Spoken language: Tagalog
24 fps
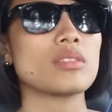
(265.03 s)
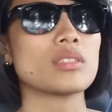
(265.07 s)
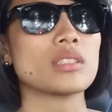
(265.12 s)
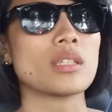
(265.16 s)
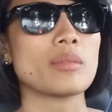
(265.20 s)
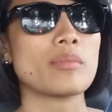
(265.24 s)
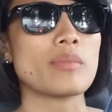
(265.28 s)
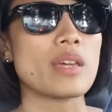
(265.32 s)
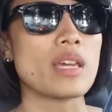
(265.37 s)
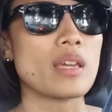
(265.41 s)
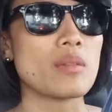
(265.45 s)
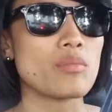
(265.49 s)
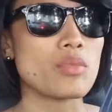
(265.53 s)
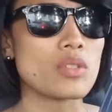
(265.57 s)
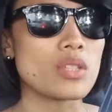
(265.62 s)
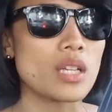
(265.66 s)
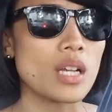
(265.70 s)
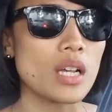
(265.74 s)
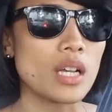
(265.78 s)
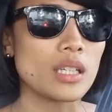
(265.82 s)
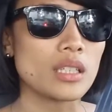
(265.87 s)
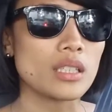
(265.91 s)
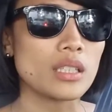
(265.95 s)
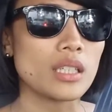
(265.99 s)
sabihin mo
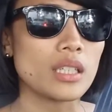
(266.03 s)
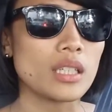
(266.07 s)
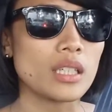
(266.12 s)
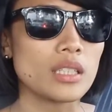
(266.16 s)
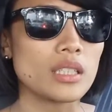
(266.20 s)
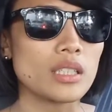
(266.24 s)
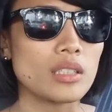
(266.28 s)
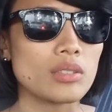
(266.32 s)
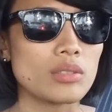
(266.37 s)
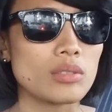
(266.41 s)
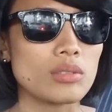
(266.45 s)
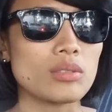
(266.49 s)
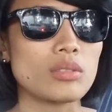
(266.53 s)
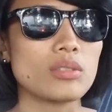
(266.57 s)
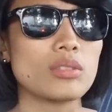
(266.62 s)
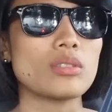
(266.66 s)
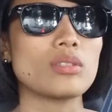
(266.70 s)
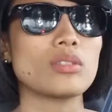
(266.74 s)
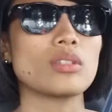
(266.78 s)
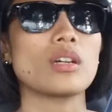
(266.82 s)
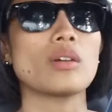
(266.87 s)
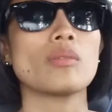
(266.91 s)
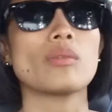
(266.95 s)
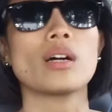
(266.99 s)
sa kanya
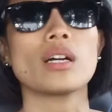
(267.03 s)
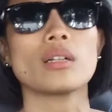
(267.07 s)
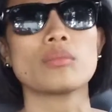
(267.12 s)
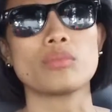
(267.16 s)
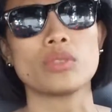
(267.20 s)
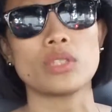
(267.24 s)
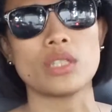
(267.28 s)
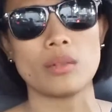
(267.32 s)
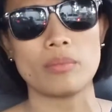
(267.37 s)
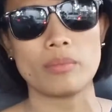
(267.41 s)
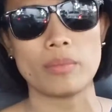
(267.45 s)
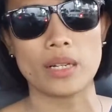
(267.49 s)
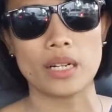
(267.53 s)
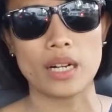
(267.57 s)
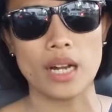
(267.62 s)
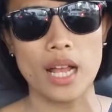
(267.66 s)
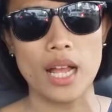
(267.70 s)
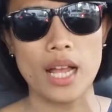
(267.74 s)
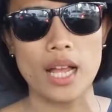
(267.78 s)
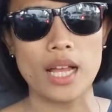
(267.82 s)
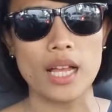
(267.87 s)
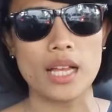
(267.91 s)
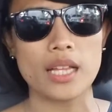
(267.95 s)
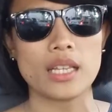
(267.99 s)
ganito, gawan mo ng
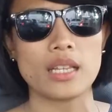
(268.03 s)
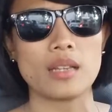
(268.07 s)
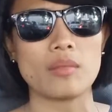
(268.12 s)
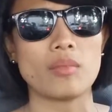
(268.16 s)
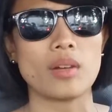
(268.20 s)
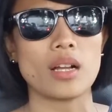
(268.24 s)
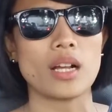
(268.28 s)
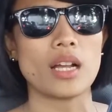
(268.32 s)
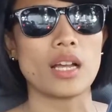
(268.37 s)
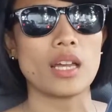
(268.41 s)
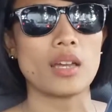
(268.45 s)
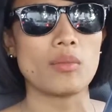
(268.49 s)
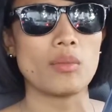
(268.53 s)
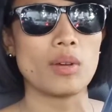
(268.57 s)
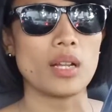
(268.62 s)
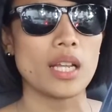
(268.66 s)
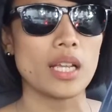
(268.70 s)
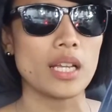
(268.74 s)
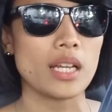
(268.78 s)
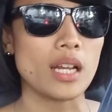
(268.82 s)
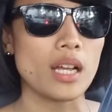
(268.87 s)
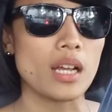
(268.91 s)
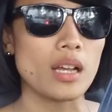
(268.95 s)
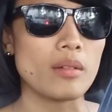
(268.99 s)
paraan na
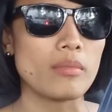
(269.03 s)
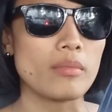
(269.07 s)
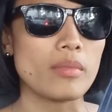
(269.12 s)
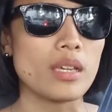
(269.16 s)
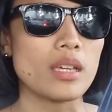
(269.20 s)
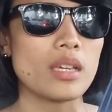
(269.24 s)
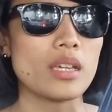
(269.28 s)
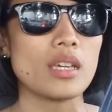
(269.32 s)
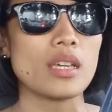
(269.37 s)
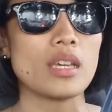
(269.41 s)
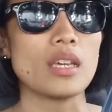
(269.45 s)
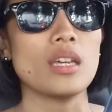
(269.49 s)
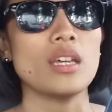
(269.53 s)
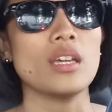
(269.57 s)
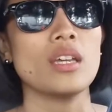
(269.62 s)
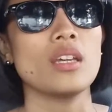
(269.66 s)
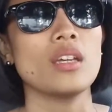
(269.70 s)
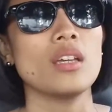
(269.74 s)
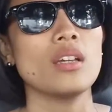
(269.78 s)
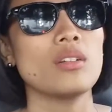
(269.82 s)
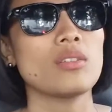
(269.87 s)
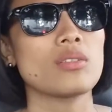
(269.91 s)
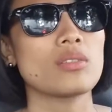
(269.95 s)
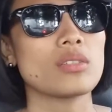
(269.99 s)
magkaiwalay na kami,
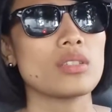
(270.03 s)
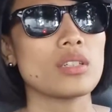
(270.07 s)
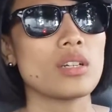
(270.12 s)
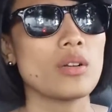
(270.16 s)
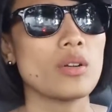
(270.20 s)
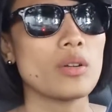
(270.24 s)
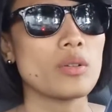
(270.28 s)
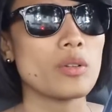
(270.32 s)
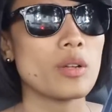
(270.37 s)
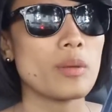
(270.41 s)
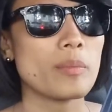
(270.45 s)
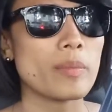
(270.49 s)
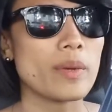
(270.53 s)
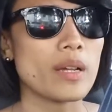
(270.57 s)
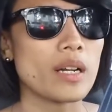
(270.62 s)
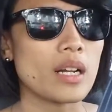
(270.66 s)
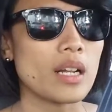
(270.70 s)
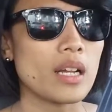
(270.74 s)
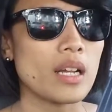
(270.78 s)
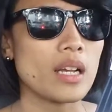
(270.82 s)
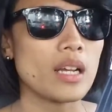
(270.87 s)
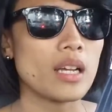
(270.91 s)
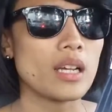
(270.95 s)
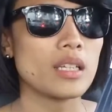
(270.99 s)
or gawin ng
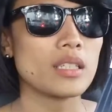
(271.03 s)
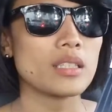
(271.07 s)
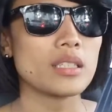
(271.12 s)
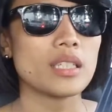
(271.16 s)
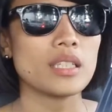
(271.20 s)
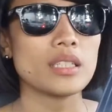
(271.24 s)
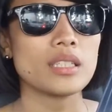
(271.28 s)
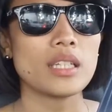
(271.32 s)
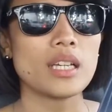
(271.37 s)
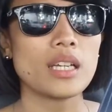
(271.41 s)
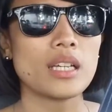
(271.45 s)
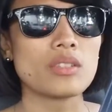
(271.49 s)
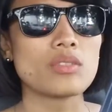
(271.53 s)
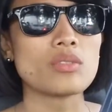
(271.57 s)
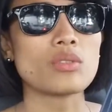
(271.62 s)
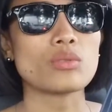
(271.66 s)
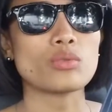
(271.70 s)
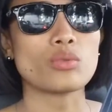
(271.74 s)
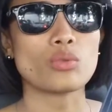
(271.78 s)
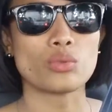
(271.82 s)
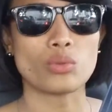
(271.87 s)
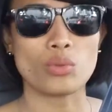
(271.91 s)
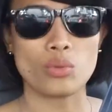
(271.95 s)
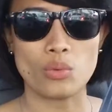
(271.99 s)
paraan, ganyan. So,
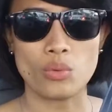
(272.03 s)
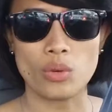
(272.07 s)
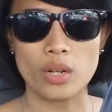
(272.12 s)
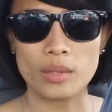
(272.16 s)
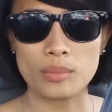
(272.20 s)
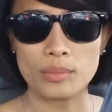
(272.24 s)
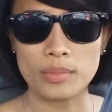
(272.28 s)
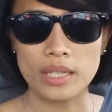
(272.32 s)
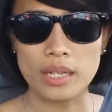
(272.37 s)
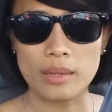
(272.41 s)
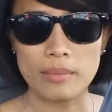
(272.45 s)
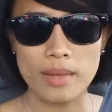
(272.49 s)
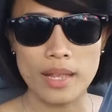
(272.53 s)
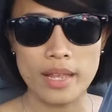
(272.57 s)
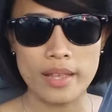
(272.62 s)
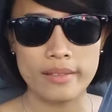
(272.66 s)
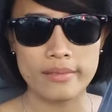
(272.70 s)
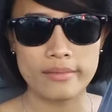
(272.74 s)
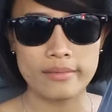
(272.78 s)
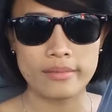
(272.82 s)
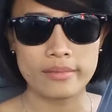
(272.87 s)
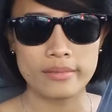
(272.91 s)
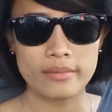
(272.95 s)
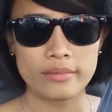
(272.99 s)
tutulungan mo
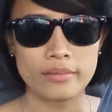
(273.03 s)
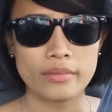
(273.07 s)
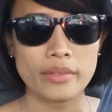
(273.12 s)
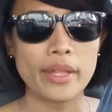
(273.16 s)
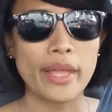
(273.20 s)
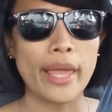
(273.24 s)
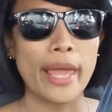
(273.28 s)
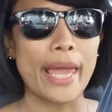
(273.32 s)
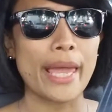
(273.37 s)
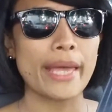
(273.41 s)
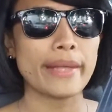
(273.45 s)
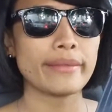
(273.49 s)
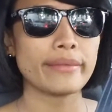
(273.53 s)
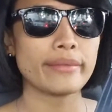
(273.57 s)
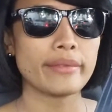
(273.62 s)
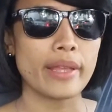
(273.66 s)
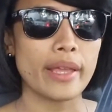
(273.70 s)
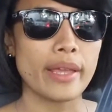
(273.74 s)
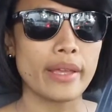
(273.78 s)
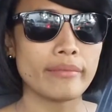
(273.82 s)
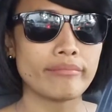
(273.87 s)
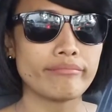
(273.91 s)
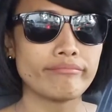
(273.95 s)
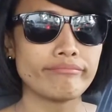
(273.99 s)
naman.
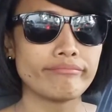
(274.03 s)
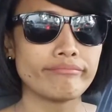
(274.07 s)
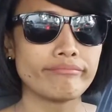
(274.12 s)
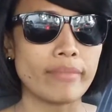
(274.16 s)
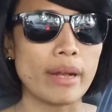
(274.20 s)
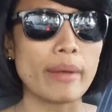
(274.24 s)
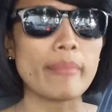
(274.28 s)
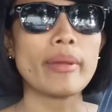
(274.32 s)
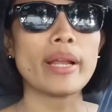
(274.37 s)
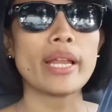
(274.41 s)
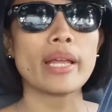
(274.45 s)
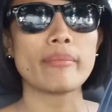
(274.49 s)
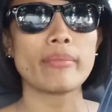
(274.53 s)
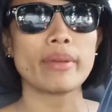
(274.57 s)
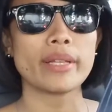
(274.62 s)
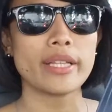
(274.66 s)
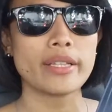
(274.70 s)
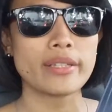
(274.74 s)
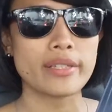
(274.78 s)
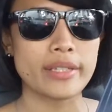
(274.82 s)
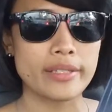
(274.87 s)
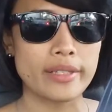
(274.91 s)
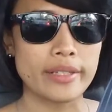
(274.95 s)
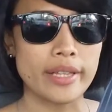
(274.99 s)
Ending, babalik pa
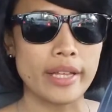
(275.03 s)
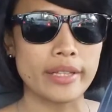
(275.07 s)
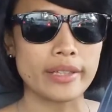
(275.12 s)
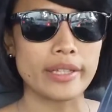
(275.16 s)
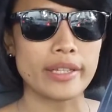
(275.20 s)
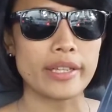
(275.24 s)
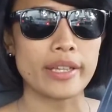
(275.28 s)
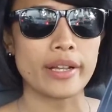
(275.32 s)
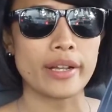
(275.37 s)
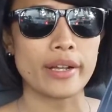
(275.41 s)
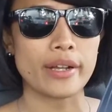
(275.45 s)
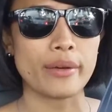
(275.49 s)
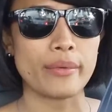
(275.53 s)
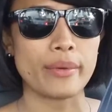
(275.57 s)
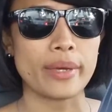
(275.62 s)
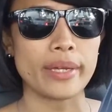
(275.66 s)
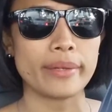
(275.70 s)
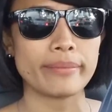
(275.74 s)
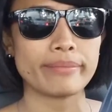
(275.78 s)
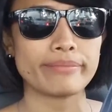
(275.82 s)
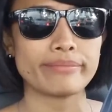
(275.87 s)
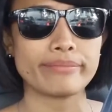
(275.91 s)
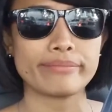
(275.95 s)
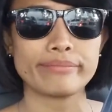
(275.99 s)
din siya sa dati niyang gawin.